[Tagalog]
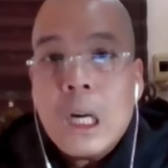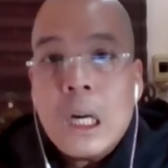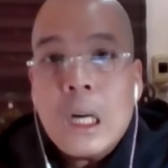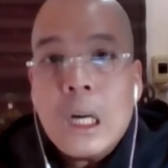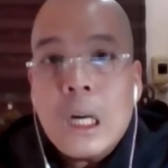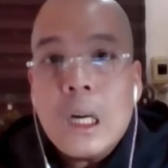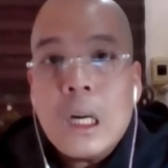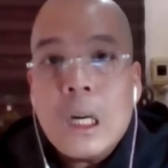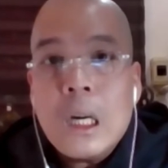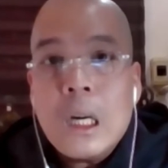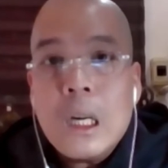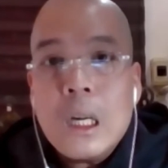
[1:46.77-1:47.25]

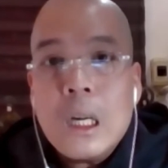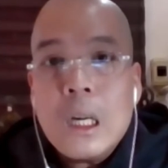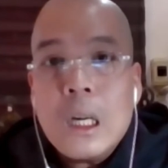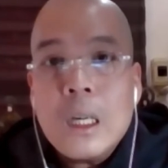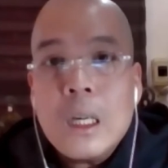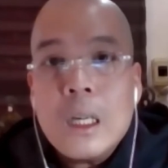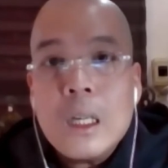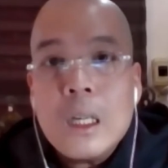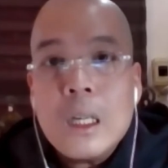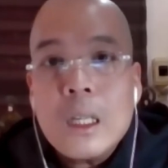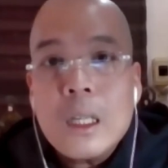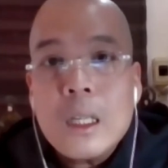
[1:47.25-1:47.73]

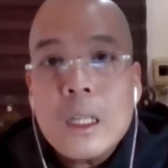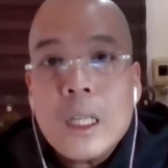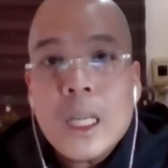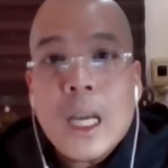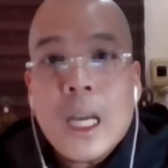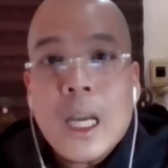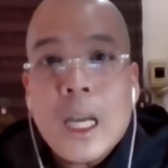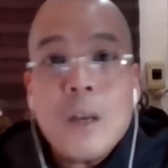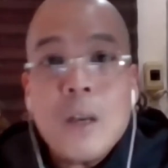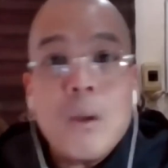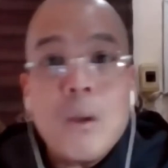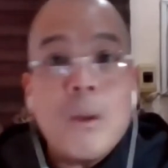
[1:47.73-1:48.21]
uh,
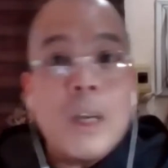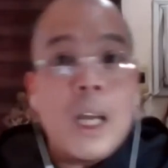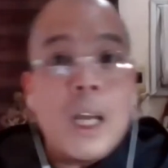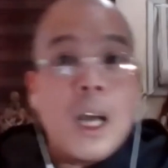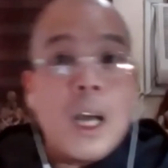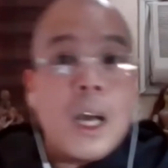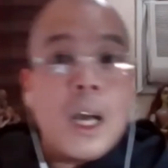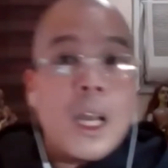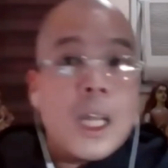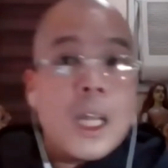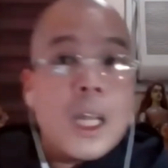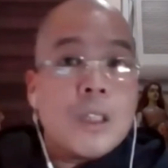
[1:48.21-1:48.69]
nagkaroon
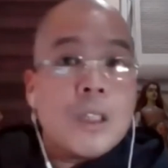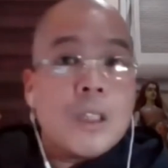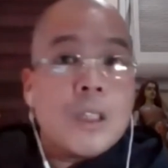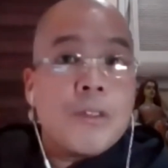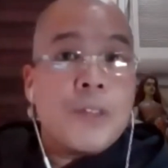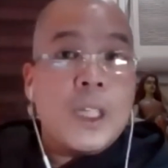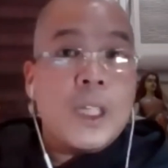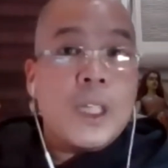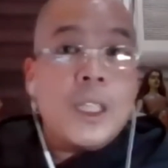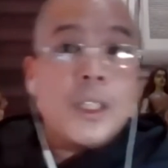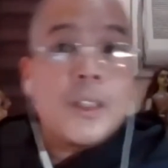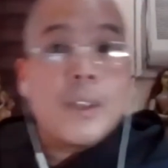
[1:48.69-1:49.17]
na ang lot of
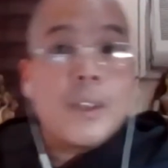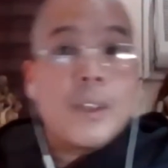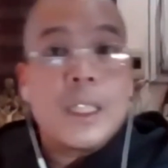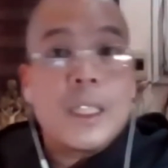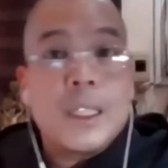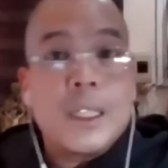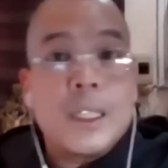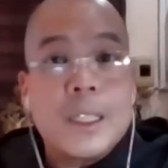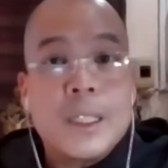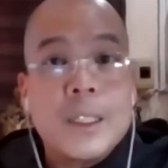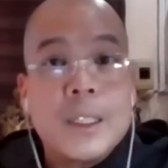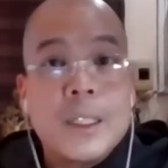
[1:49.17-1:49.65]

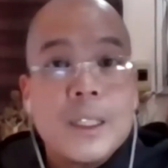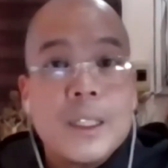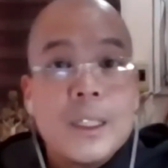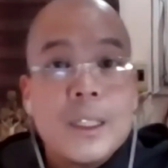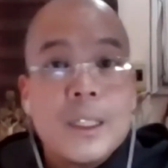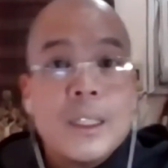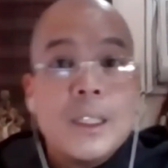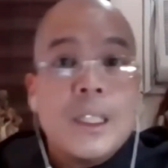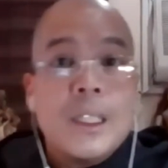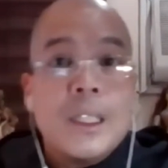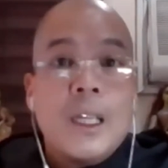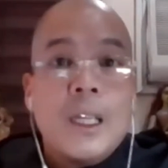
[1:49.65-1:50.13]
interest.
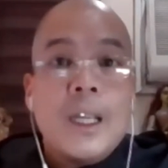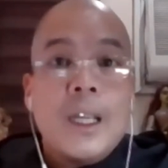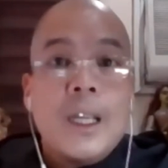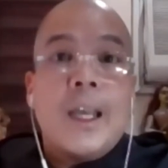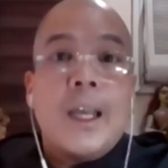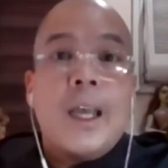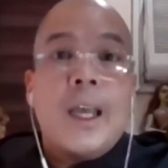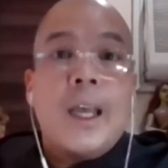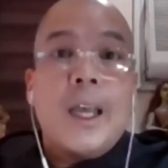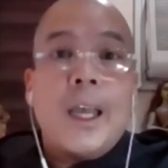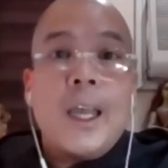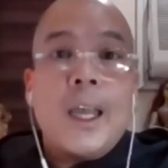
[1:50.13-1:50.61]

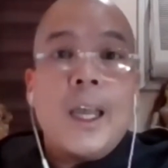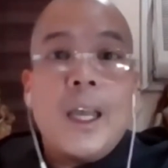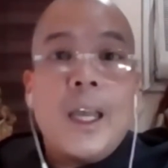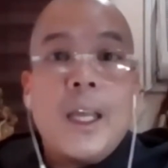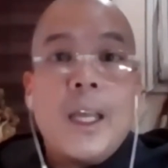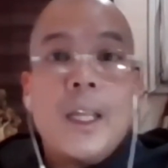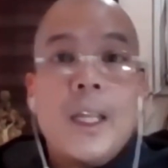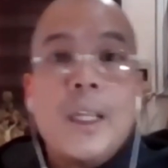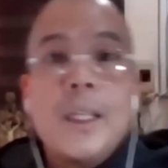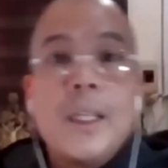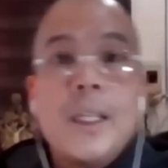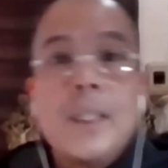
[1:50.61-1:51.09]

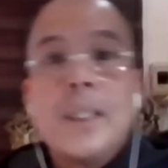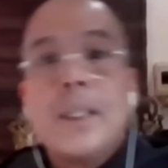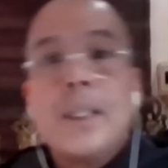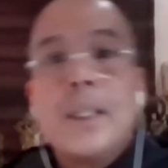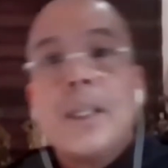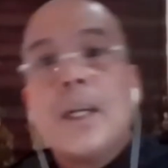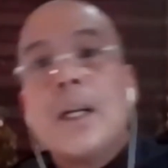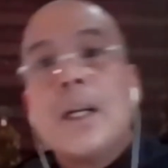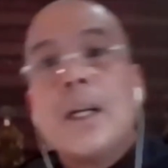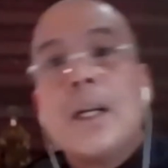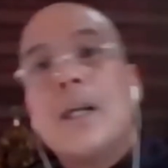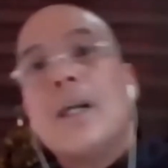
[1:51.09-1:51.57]
And
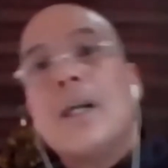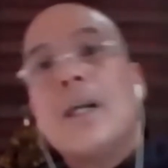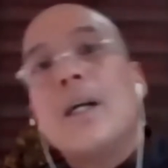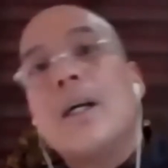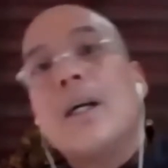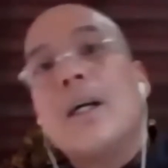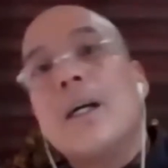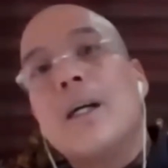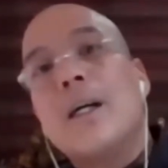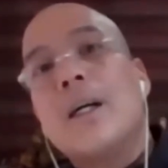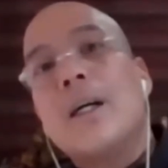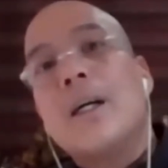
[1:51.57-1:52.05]

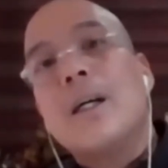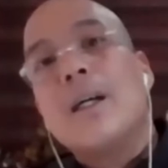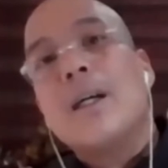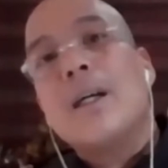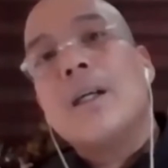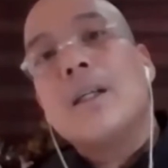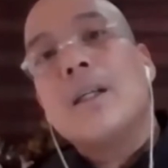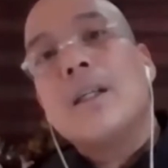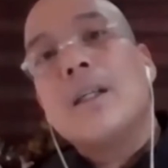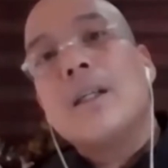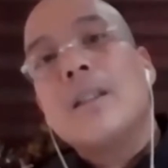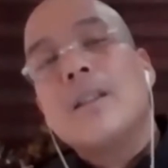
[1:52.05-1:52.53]

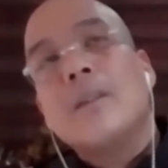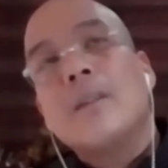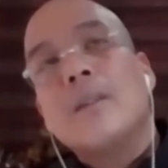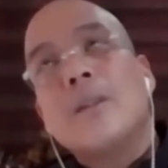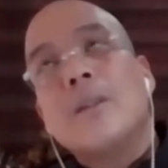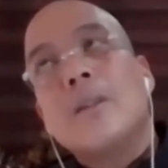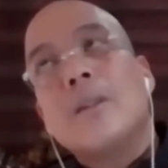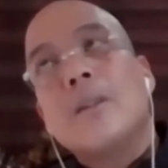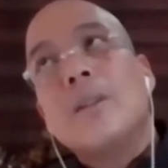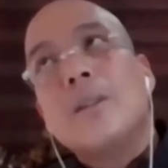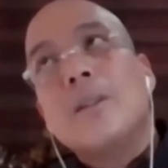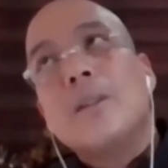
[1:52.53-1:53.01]
uh,
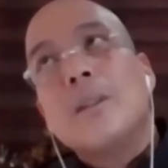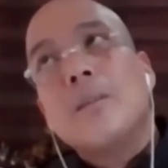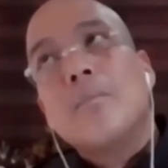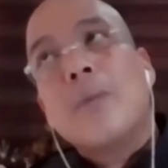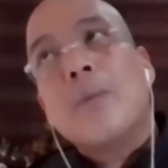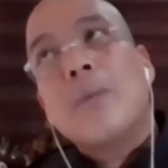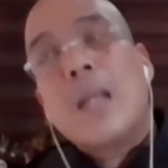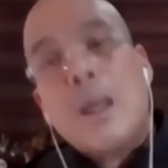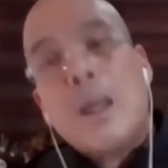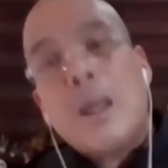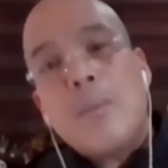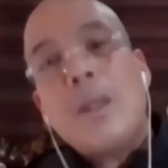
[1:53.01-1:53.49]

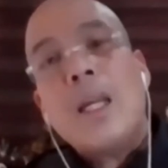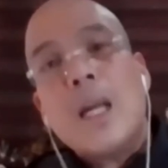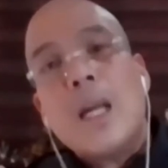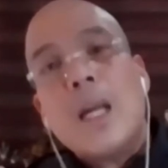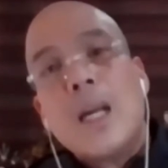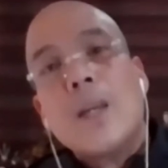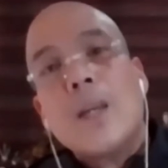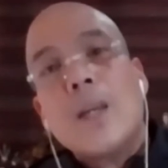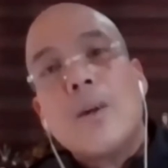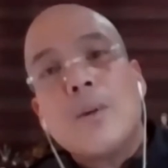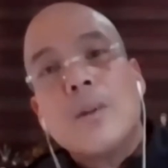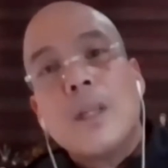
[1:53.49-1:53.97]
marami na
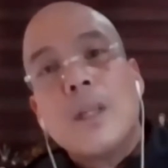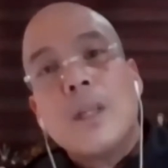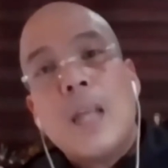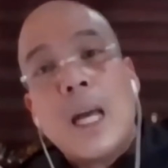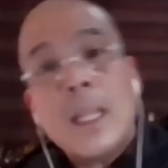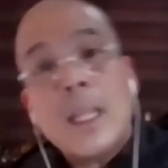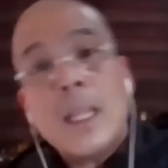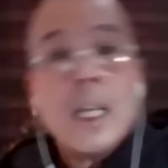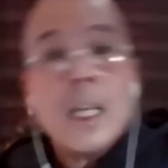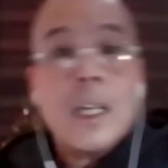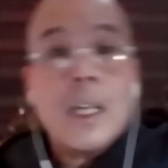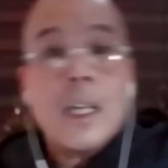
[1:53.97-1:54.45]
ngayon,
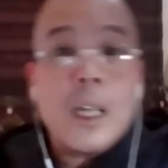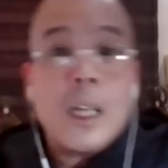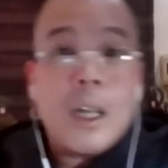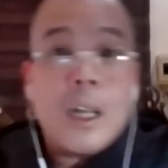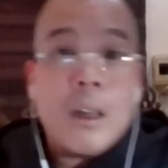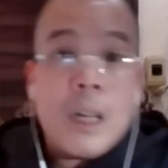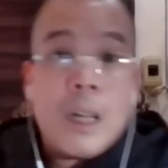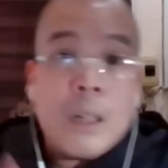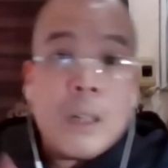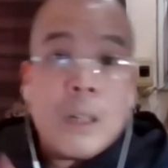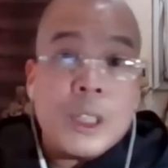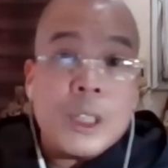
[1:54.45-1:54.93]
lahat ng
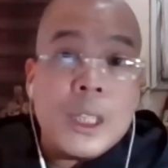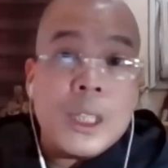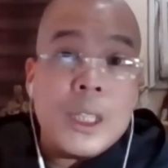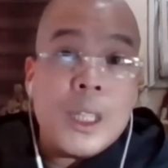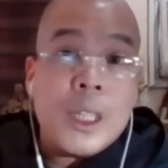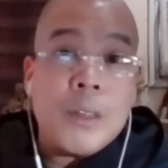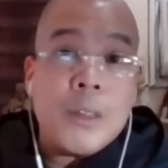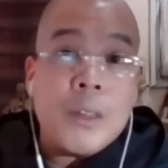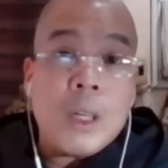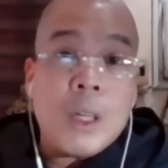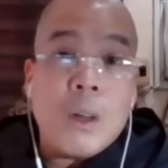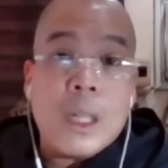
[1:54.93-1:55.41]

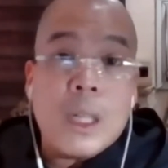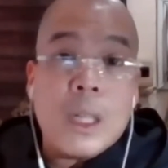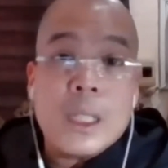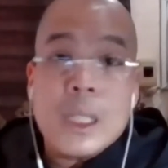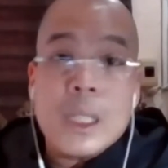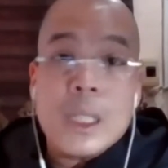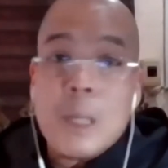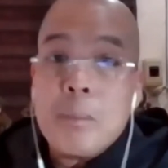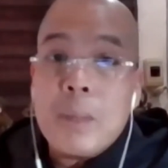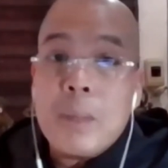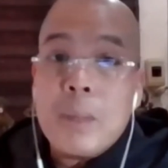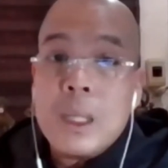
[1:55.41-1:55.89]
Agustinian Recollet
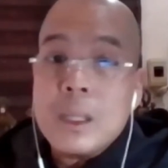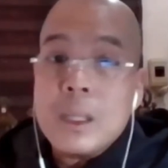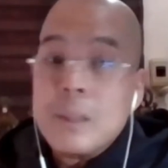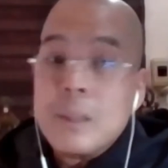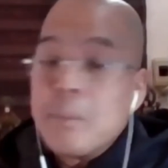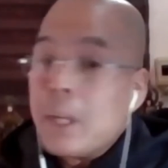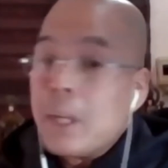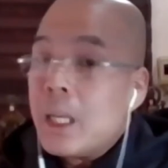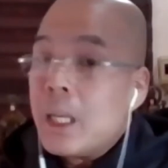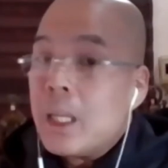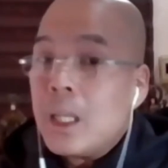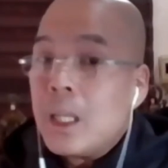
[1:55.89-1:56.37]
Chapels
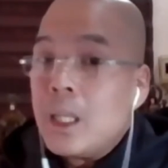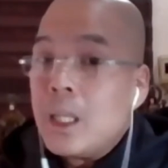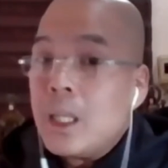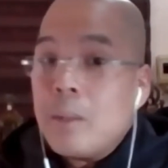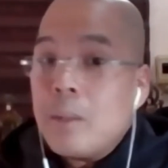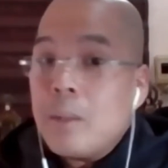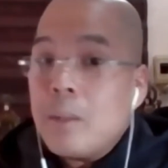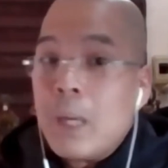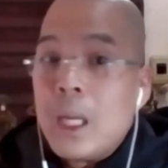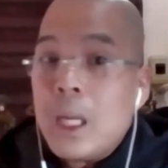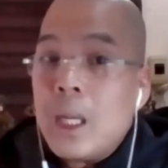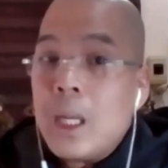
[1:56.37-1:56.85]
may,
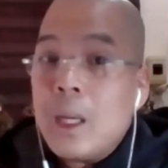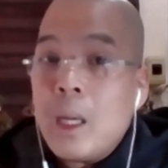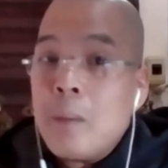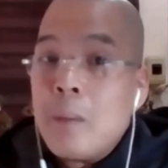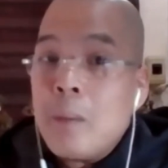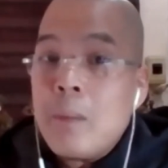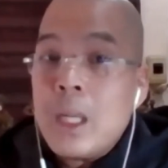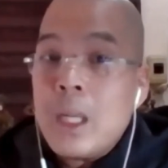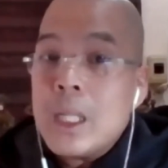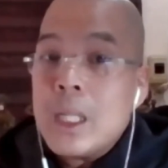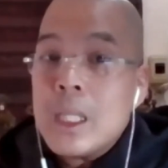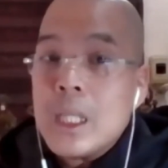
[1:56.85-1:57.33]
may
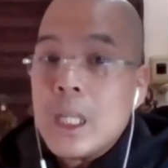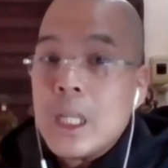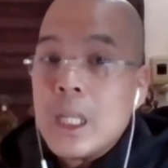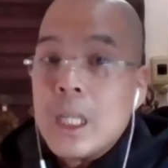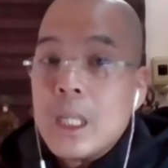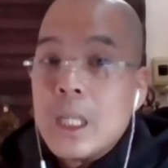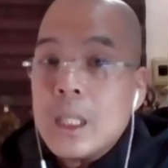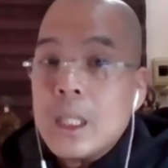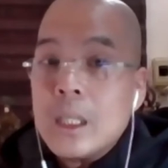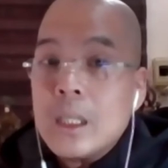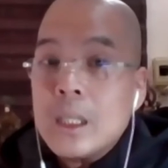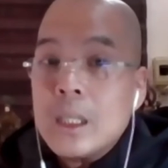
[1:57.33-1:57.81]
image na
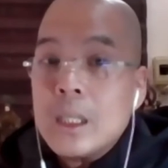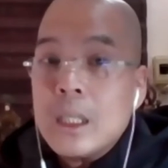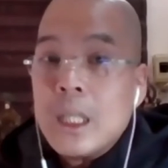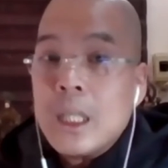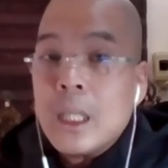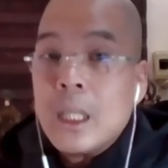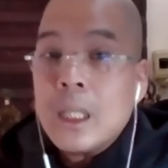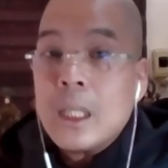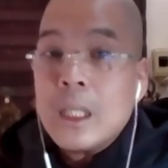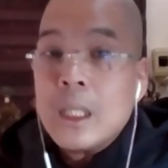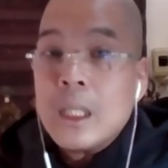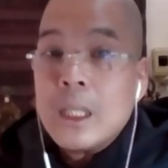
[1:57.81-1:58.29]
ng,
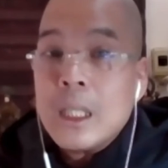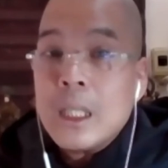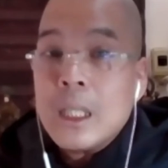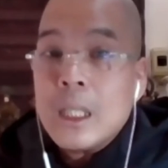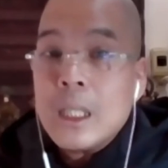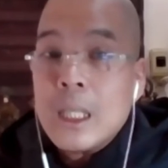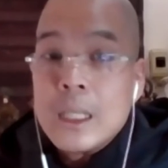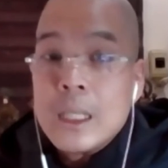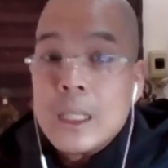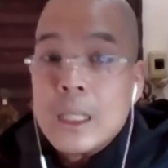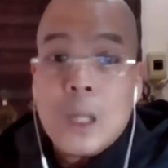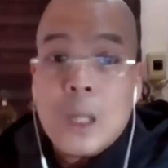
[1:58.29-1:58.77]
ng, ng
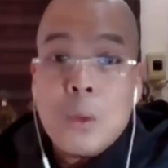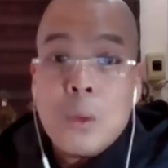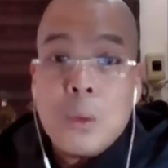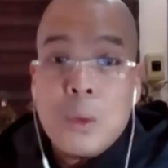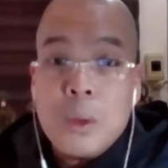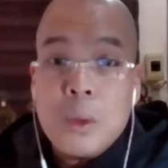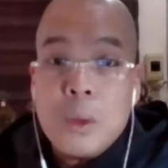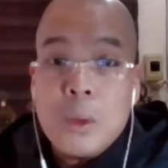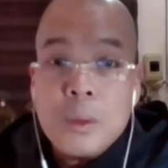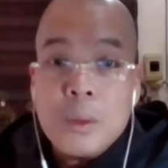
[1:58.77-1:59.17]
Lasalud.